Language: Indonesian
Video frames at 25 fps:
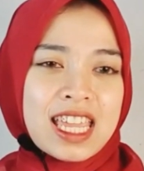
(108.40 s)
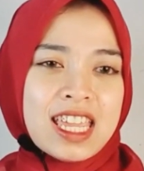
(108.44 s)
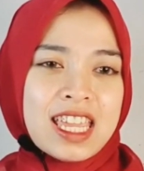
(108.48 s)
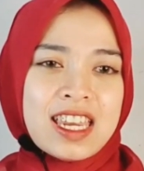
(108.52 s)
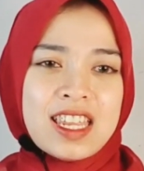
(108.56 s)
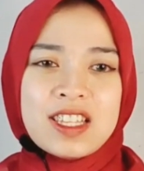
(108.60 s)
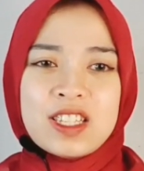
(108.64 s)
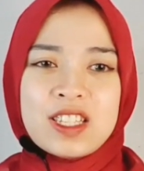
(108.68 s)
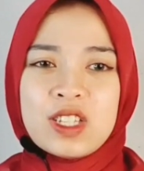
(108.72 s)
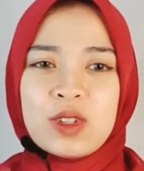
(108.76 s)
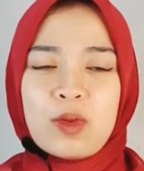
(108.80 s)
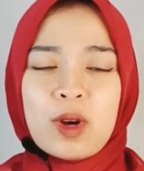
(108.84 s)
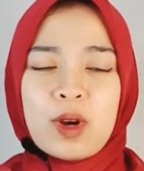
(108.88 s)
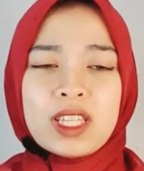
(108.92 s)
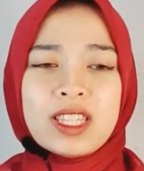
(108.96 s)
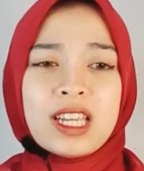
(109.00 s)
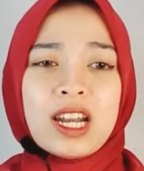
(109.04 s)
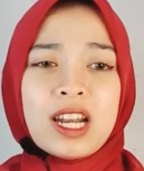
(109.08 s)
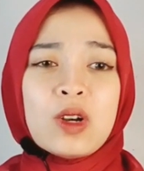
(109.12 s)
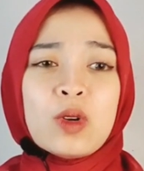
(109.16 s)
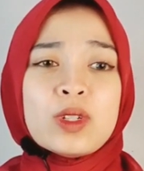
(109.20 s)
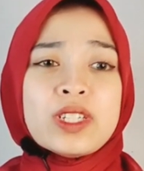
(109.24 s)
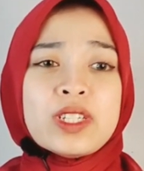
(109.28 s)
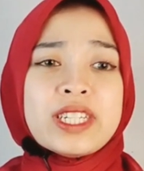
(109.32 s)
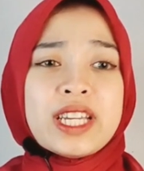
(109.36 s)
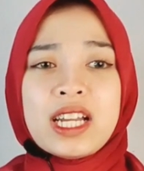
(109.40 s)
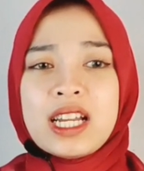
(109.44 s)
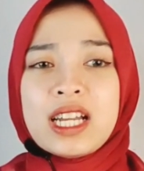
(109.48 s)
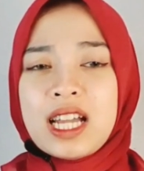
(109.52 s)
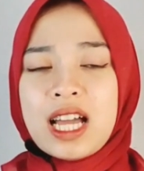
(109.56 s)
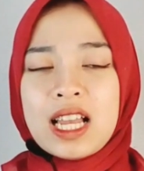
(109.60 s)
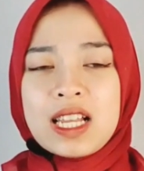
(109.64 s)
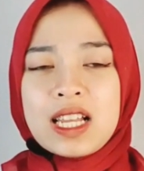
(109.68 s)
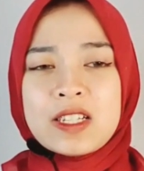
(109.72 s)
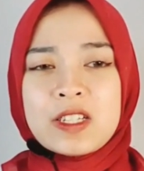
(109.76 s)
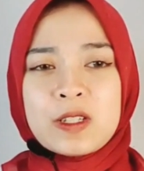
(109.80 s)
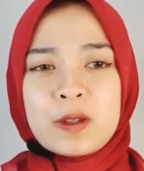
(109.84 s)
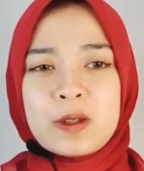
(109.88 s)
Ini semua terlalu
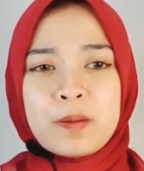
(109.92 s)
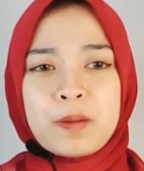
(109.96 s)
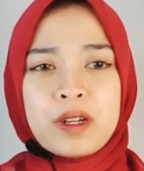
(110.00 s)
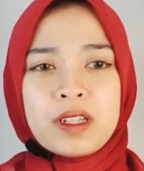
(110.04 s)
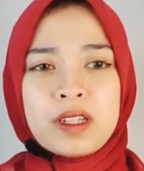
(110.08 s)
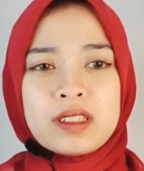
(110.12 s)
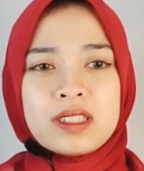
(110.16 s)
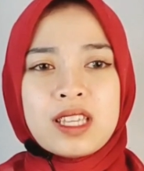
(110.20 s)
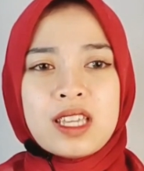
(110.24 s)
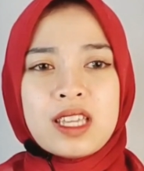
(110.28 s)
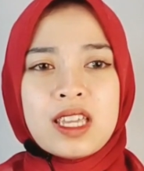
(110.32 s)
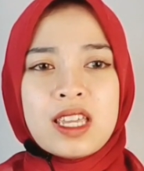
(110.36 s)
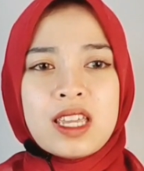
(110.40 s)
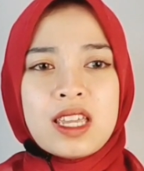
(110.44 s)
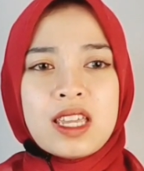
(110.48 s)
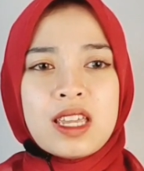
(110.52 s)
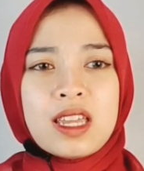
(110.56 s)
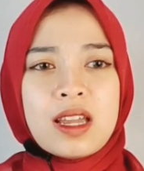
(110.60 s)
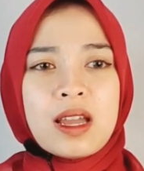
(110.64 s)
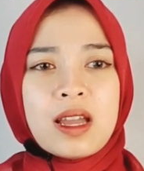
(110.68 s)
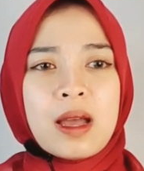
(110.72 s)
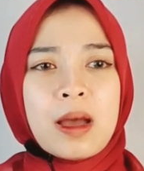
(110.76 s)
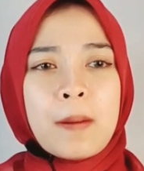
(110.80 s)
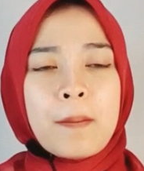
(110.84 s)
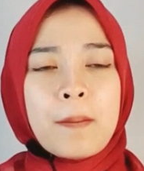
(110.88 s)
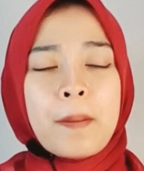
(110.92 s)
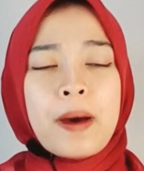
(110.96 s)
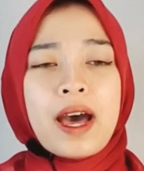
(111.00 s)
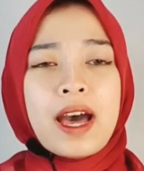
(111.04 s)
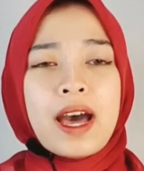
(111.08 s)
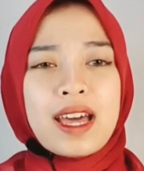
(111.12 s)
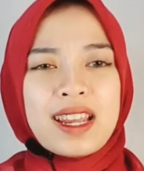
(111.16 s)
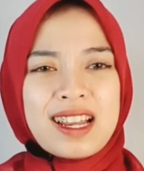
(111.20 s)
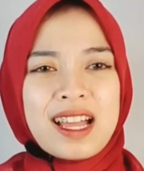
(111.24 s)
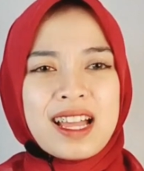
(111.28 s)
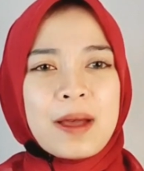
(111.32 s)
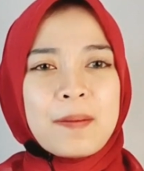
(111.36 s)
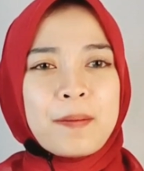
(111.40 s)
janggal seperti
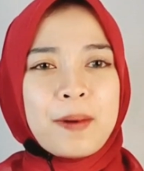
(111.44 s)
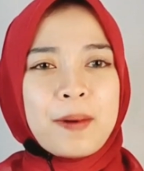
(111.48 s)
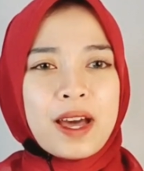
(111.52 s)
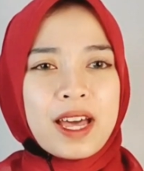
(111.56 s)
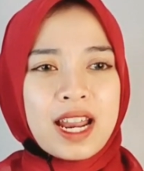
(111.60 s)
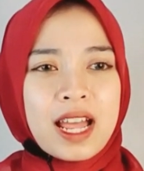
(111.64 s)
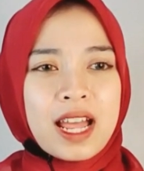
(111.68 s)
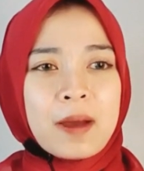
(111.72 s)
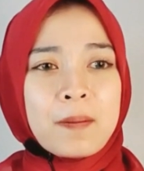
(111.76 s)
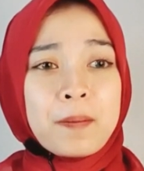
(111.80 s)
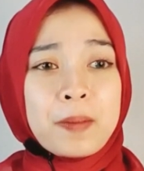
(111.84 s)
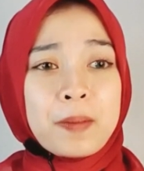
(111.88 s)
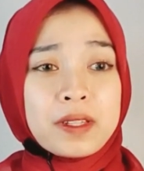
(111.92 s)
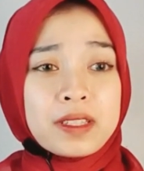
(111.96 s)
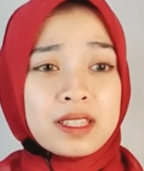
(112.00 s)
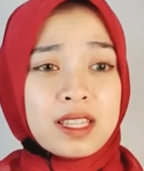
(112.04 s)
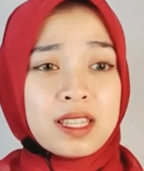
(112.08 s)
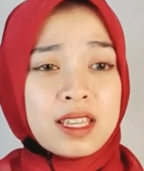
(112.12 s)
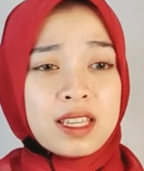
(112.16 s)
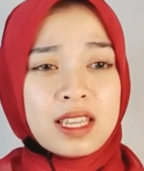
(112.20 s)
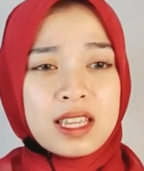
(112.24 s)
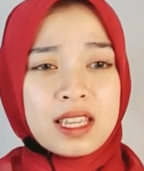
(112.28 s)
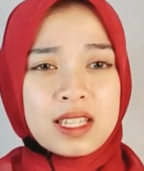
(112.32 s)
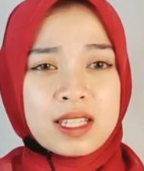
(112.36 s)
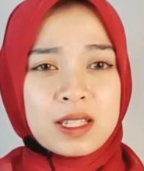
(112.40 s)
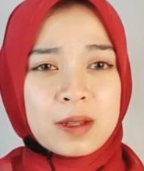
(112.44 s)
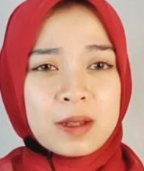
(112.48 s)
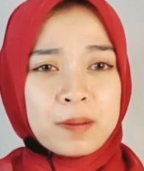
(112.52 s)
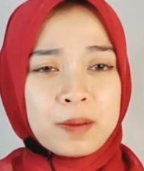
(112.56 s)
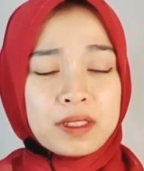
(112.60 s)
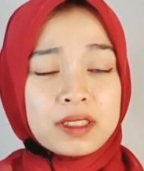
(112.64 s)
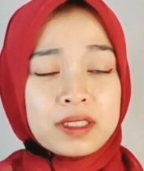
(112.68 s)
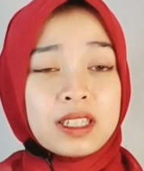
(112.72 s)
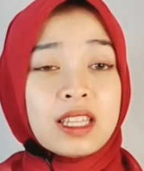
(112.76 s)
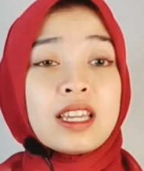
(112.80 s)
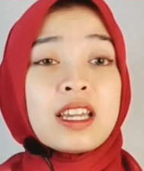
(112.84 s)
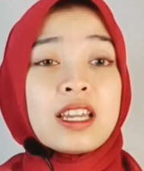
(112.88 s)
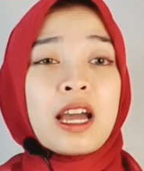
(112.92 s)
para-para petinggi
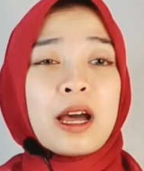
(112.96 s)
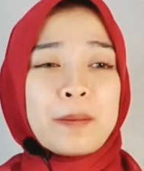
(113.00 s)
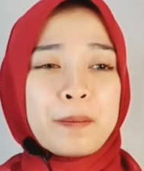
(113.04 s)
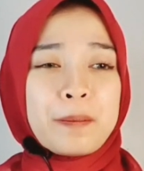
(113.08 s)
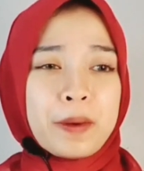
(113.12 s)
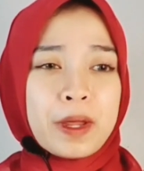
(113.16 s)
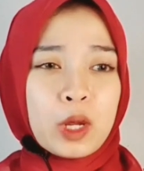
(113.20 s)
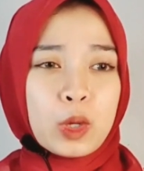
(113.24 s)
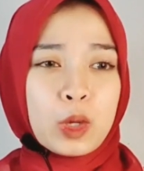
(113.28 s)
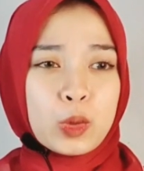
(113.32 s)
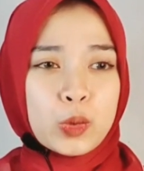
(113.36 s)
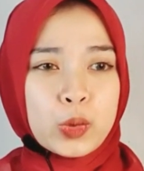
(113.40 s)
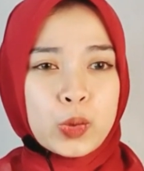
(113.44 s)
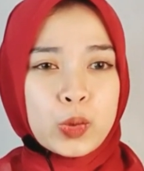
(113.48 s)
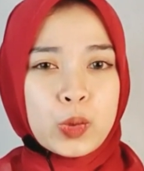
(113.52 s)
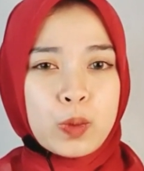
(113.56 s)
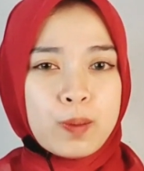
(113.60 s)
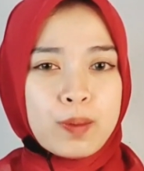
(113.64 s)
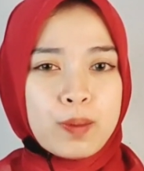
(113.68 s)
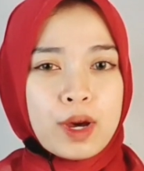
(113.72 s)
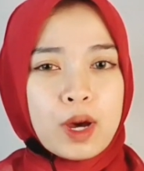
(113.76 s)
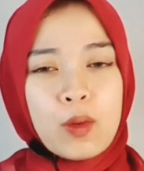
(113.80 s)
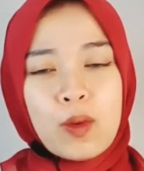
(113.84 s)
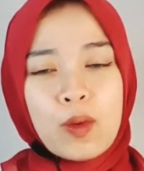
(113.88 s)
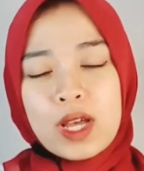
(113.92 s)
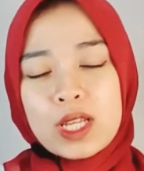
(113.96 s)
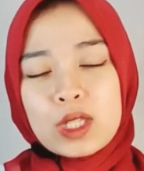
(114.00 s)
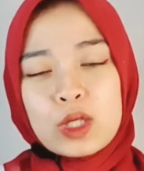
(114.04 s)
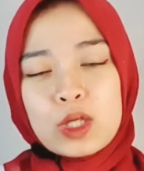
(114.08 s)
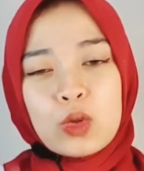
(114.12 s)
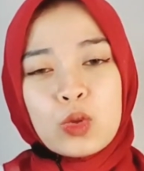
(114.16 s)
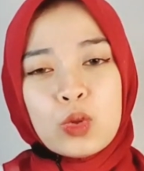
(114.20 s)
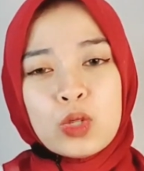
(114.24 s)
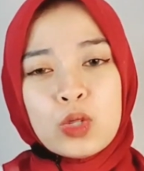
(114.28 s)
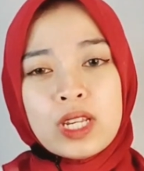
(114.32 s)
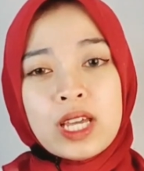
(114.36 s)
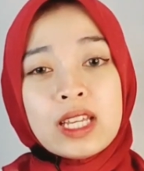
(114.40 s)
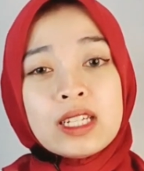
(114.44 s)
seperti KPU,
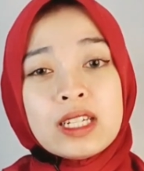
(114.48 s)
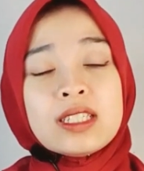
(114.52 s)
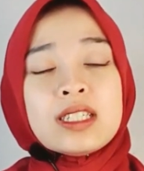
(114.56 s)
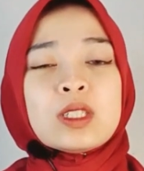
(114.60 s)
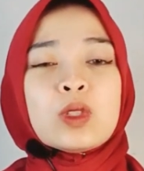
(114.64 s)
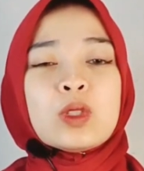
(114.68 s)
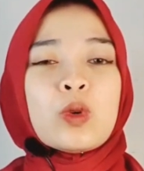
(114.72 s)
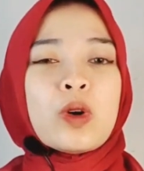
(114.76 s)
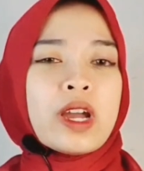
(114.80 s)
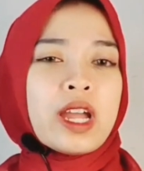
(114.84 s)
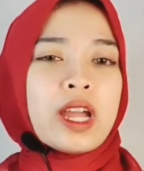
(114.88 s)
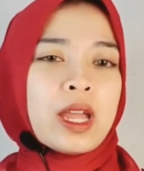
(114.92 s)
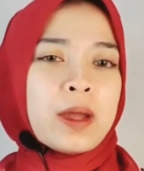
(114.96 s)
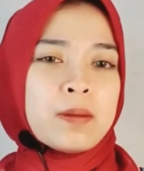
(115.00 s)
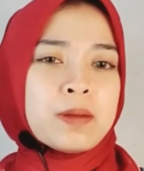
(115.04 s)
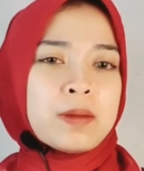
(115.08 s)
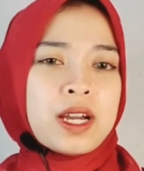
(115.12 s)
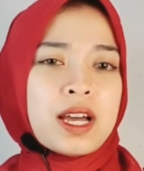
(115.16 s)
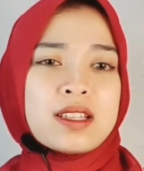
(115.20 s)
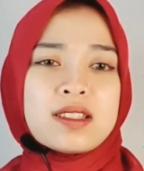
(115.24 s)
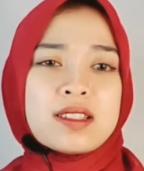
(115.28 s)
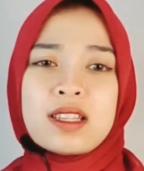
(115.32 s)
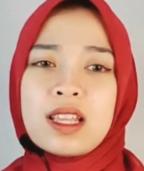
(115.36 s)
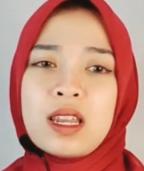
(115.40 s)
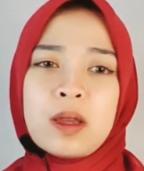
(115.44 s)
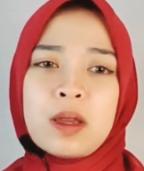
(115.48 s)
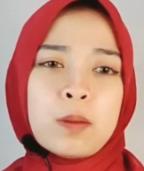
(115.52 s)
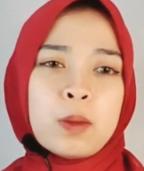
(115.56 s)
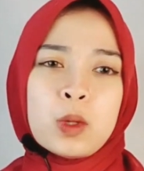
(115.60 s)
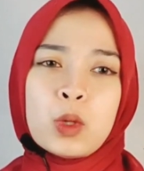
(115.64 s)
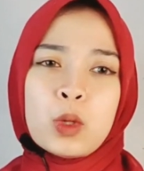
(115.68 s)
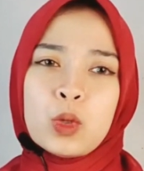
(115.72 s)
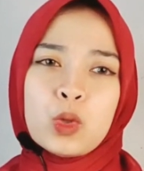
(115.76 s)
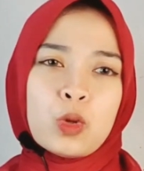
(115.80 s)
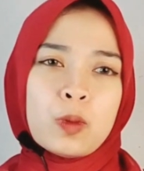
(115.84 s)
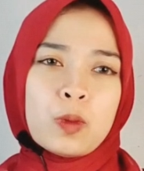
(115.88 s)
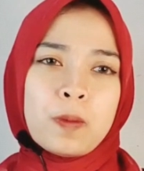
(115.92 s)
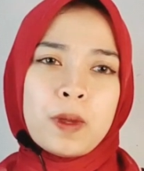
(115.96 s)
Bawaslu, dan Ketua MK saling
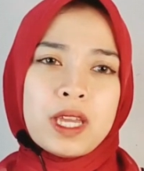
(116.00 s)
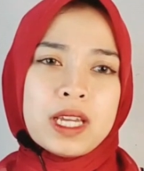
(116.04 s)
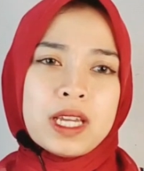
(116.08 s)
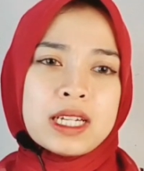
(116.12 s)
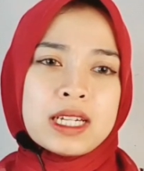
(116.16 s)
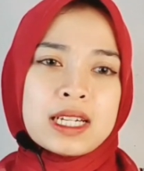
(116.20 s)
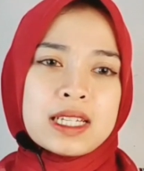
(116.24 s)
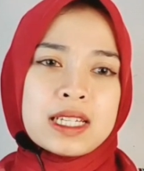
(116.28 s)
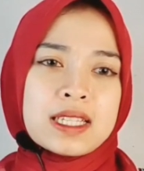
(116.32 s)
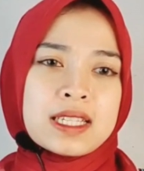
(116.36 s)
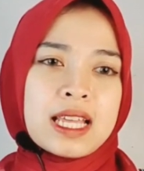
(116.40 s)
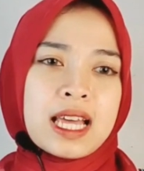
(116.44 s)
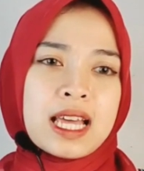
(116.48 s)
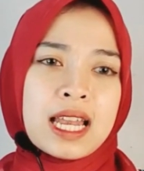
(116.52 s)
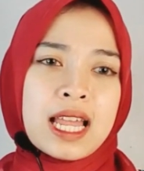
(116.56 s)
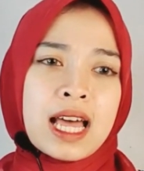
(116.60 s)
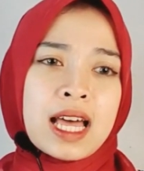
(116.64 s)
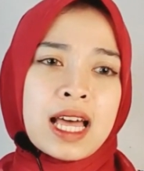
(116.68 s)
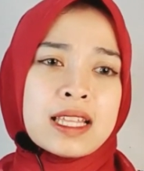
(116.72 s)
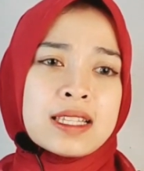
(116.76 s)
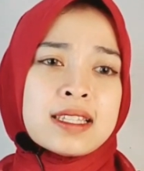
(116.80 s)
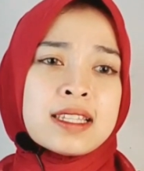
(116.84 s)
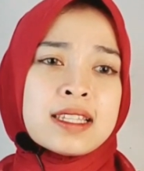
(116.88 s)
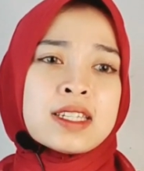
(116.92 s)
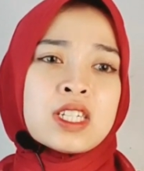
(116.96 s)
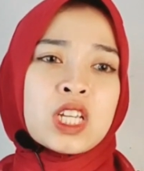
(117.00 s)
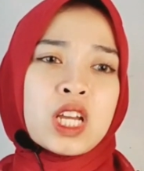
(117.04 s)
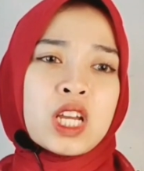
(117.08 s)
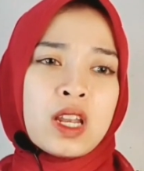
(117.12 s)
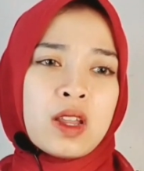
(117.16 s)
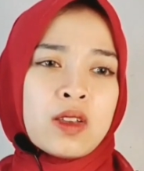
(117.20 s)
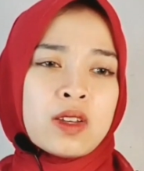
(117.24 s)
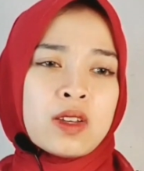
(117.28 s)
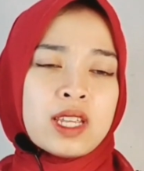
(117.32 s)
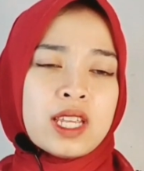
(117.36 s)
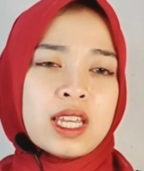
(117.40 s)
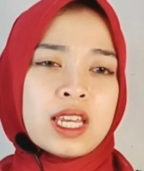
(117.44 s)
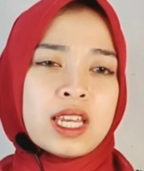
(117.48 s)
menutupi kesalahan si
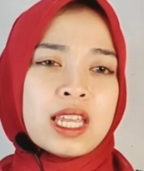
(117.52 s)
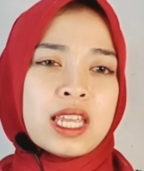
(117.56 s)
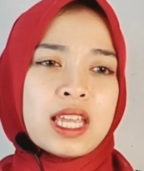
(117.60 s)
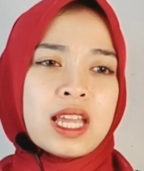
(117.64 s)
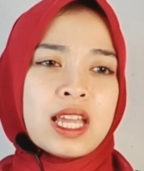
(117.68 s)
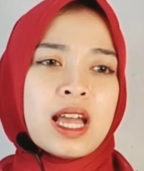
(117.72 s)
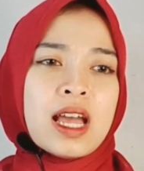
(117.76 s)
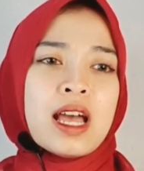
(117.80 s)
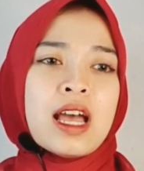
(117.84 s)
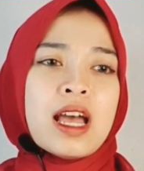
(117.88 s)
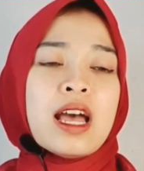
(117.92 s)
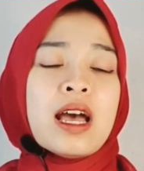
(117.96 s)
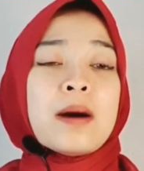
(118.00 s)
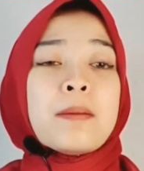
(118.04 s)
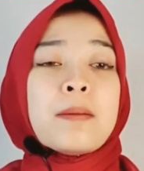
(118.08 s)
calon ini.